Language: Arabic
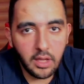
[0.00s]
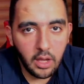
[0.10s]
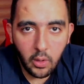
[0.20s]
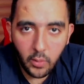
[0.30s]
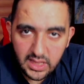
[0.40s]

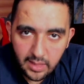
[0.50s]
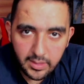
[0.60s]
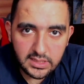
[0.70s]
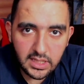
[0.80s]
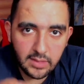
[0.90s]
هو انت
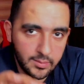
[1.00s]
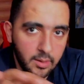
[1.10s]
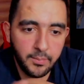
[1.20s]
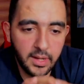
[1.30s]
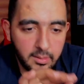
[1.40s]
بس اللي
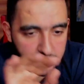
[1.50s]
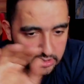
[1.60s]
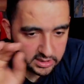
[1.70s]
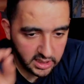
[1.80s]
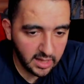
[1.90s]
ربنا
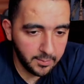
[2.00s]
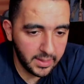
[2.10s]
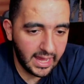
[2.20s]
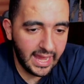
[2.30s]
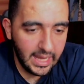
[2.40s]
مستقصدك من
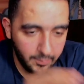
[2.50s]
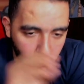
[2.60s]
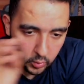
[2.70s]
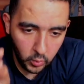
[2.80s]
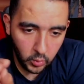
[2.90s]
العالم
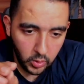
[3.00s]
كله